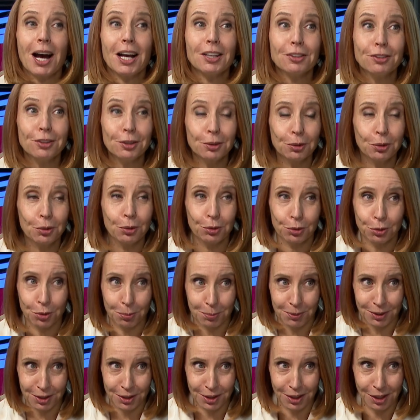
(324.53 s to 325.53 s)
один год
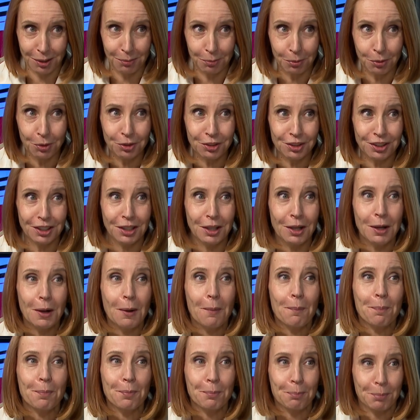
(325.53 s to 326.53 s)
опыта работы,
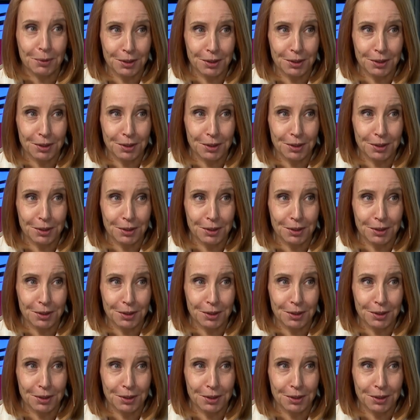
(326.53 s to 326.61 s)
угу.